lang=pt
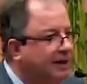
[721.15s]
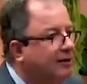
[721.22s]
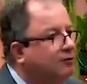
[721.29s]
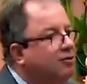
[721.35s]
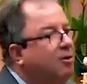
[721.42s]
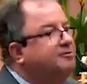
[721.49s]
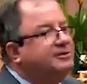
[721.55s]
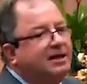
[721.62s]
A
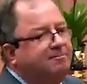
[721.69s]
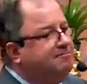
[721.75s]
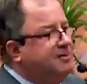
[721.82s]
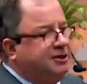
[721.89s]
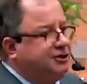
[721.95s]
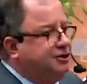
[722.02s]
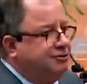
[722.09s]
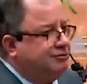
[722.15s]
Globo sempre
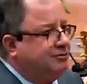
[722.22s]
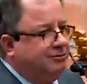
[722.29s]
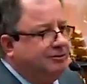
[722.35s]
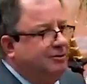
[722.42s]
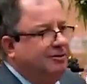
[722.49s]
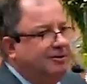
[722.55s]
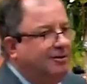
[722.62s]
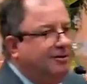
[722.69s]
mentiu,
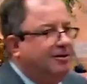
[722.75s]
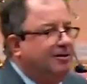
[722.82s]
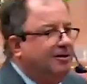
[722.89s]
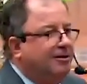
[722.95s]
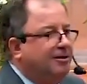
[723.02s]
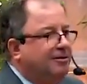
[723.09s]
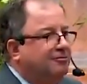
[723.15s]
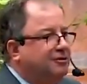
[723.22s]

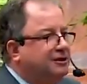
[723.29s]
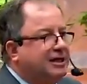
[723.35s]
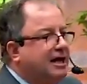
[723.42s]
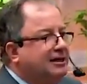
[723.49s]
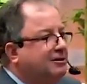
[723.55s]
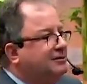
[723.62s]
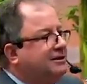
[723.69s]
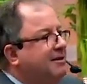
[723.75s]
o
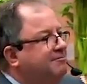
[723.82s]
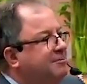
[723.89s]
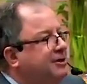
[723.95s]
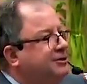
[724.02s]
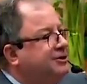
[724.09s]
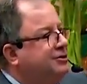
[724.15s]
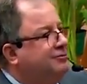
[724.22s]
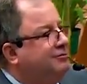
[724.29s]
Estadão sempre
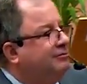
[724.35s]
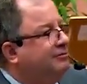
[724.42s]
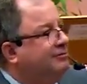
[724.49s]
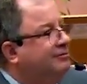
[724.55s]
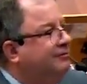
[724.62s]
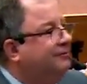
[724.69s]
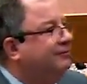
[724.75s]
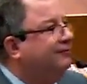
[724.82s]
mentiu,
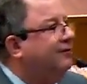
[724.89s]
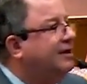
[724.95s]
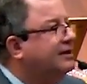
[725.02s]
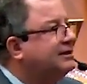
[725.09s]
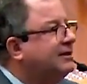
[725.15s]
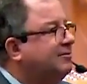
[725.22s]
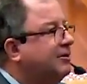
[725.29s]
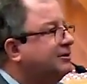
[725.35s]
Folha de
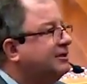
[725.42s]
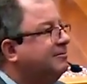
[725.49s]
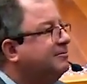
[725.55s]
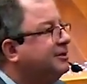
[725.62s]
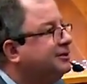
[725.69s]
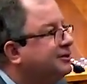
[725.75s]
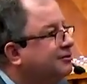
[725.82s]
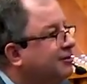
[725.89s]
São Paulo sempre
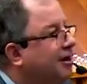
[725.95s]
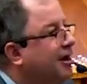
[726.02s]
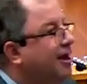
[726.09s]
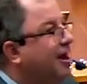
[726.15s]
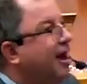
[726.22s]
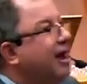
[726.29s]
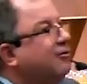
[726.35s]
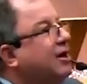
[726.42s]
mentiu.
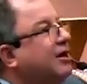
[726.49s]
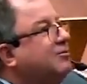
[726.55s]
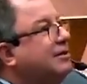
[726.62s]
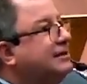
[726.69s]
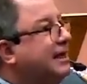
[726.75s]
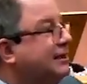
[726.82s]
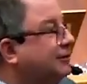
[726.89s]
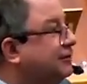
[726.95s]
Agora, com as
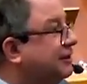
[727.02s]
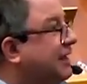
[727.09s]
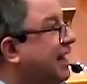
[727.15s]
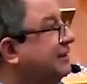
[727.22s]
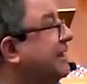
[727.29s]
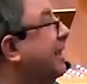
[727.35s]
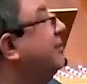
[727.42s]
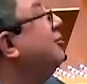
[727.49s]
redes sociais,
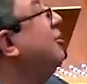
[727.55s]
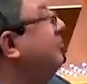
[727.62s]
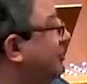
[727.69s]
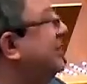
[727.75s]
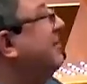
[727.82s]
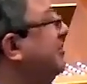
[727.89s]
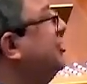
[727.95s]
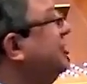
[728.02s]
aí todo mundo
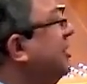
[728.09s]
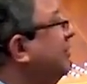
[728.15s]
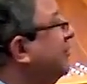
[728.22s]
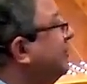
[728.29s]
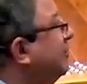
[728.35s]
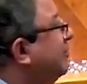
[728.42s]
está mentindo.